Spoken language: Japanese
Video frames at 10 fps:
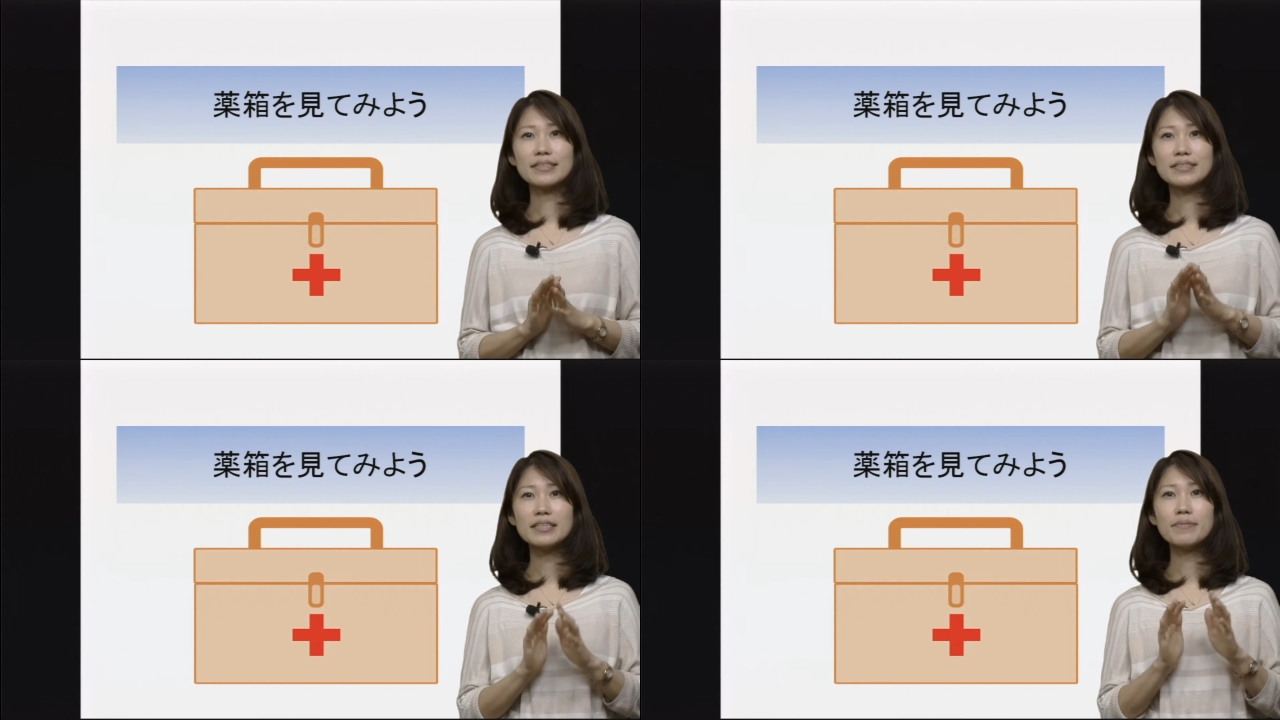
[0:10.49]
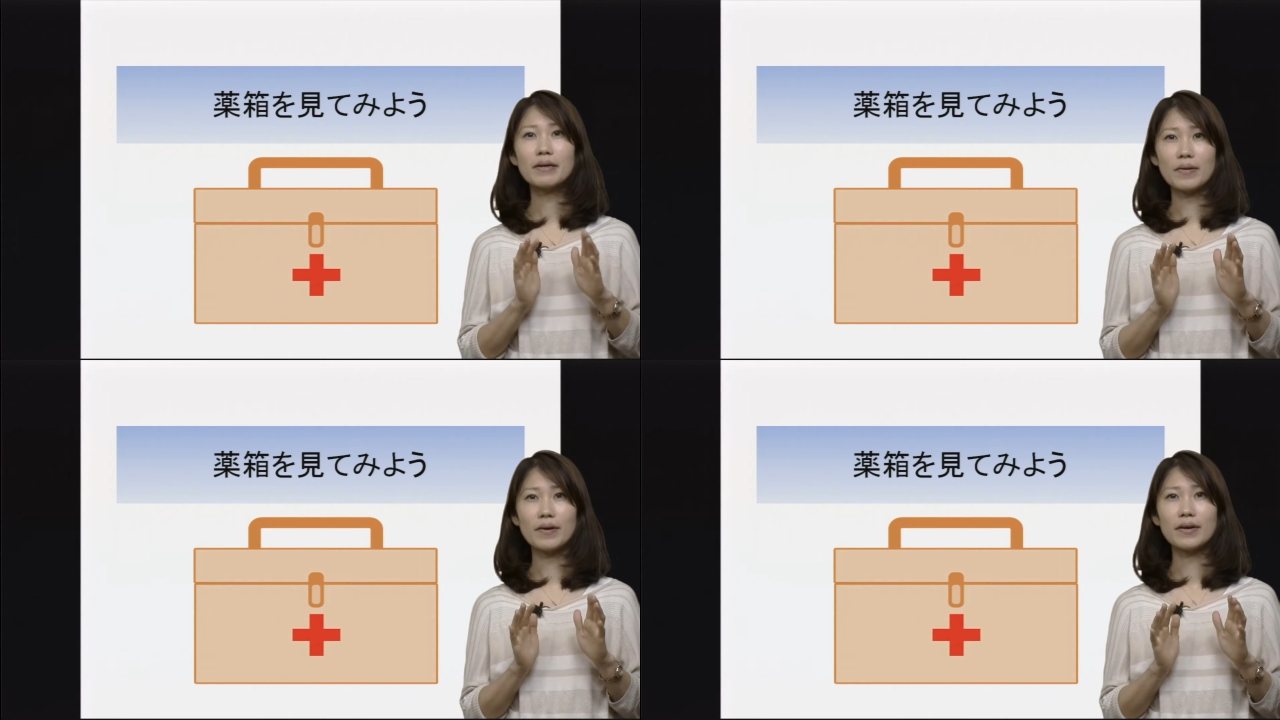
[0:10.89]
薬
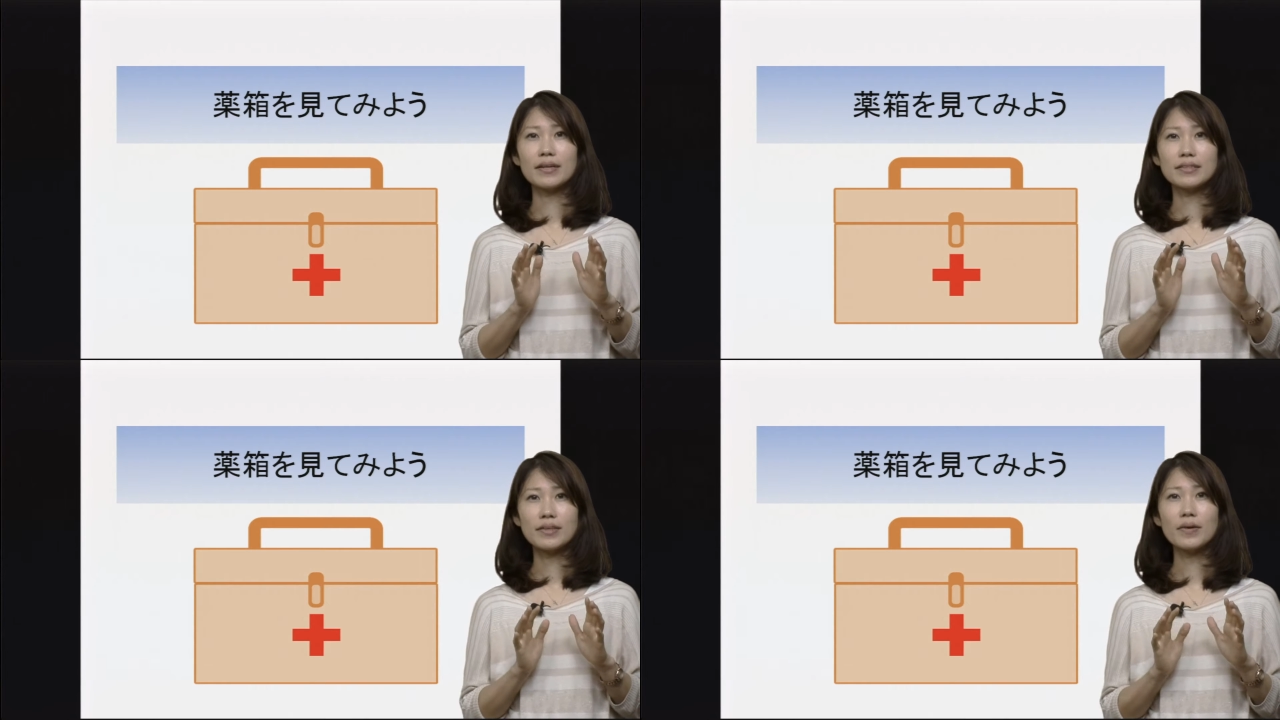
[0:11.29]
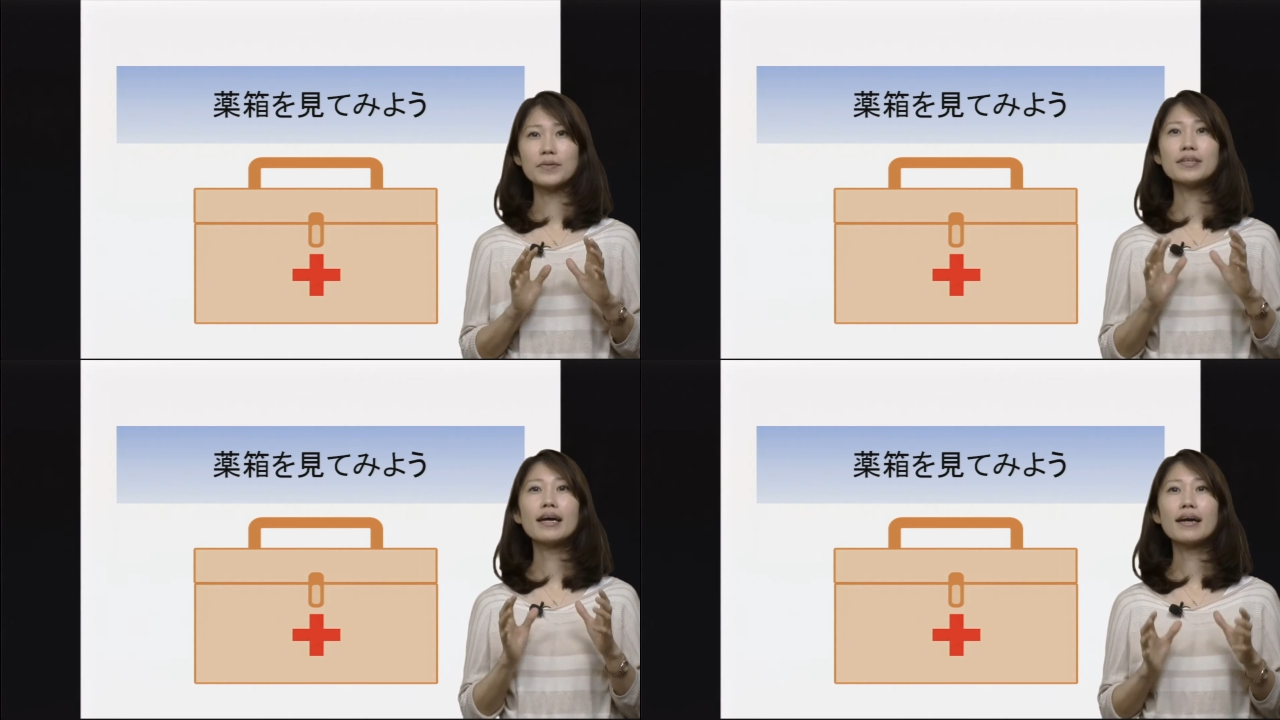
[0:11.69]
箱の
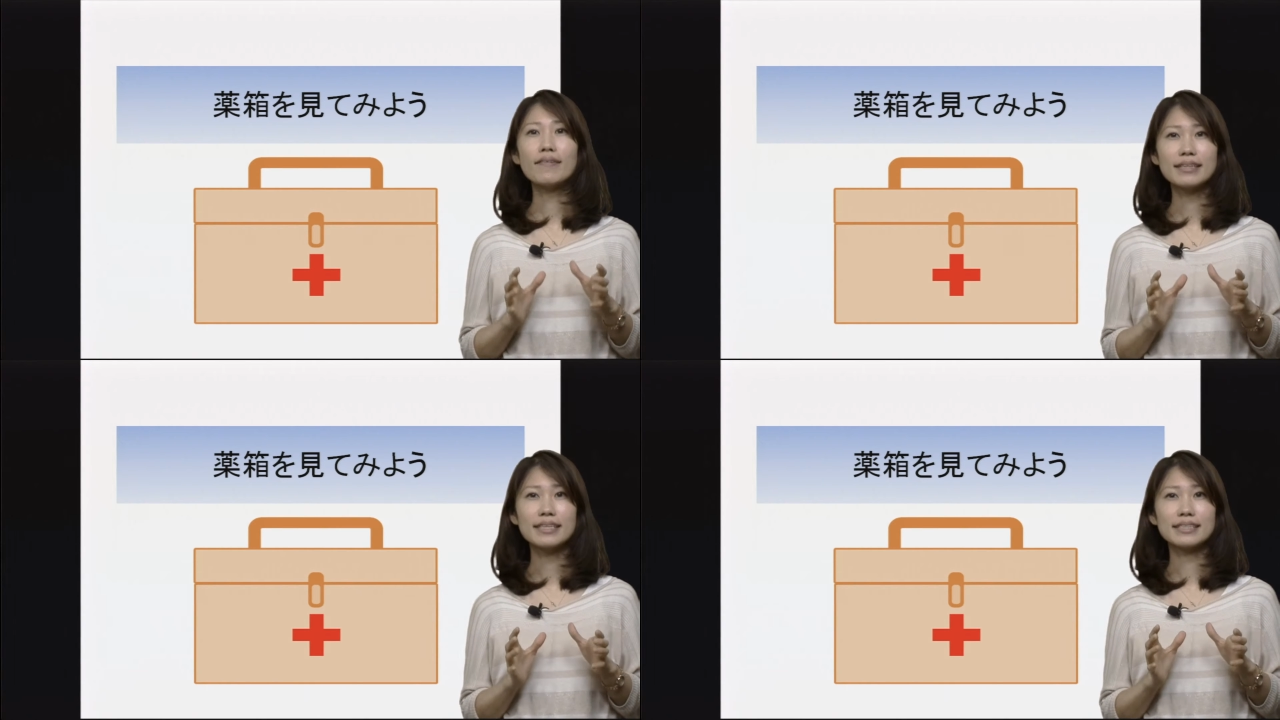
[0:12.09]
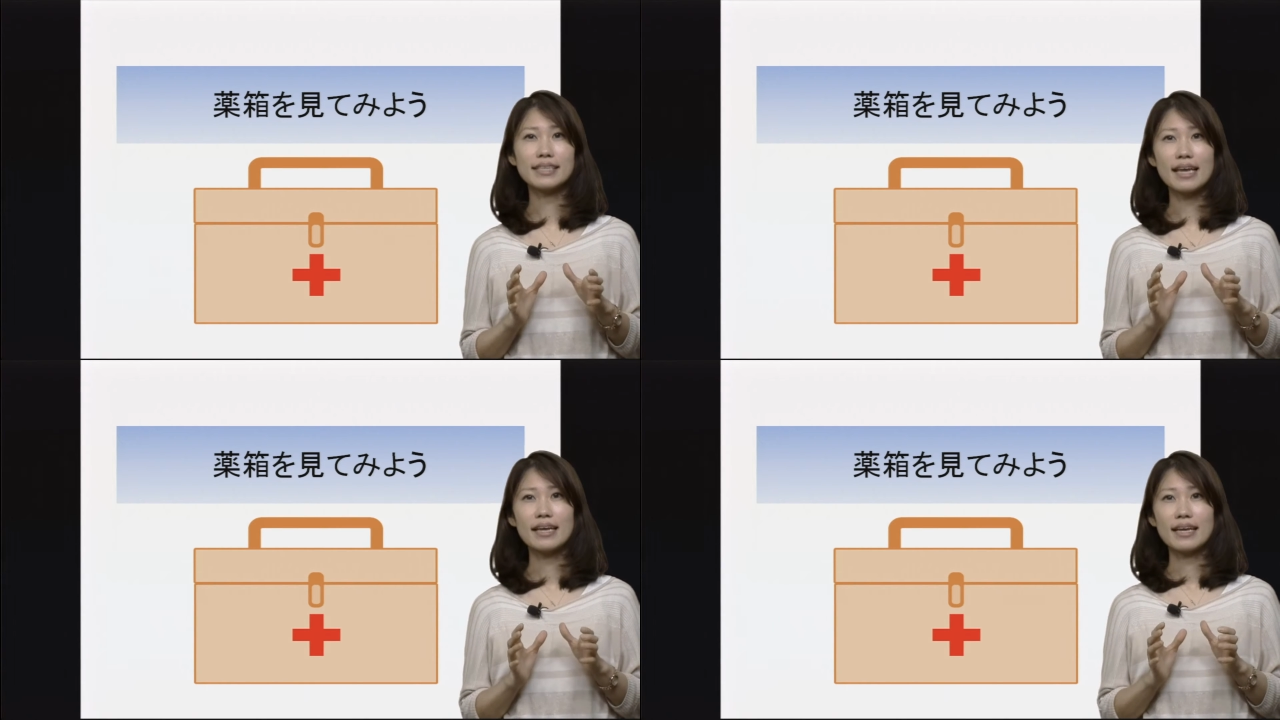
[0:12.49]
裏側です
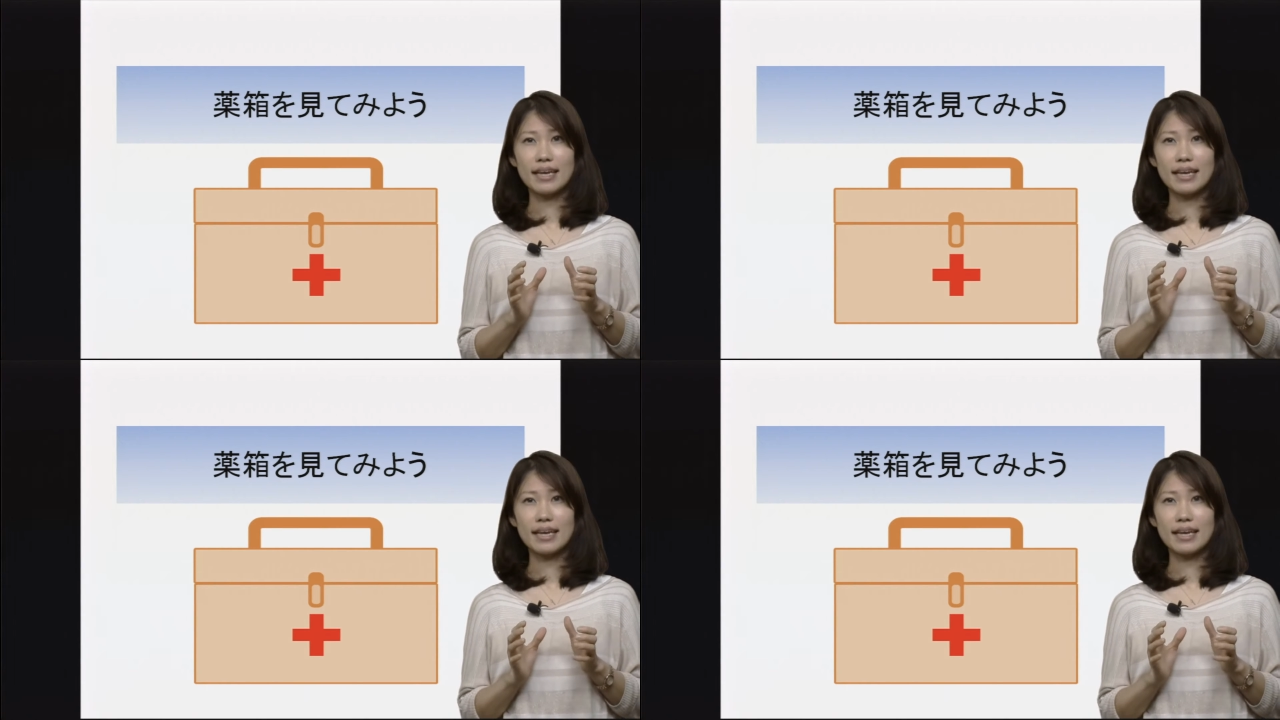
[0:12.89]
ね、